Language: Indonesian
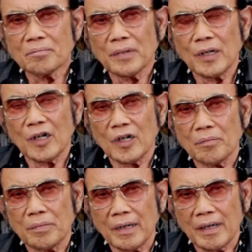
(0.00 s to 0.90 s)

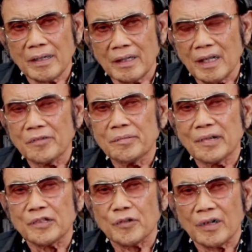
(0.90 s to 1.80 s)
Balawi
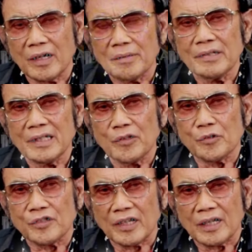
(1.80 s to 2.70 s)
keturunan Nabi yaitu
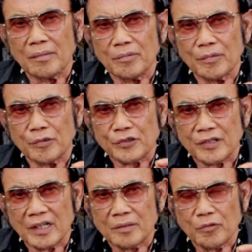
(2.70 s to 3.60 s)
sikap
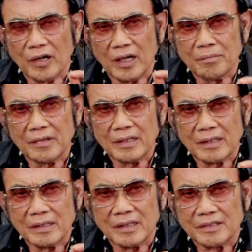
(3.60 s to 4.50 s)
Ustadz Muhammad
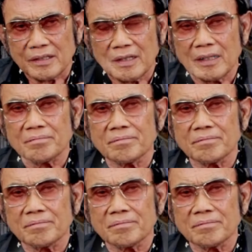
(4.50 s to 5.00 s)
Rizik Syihab.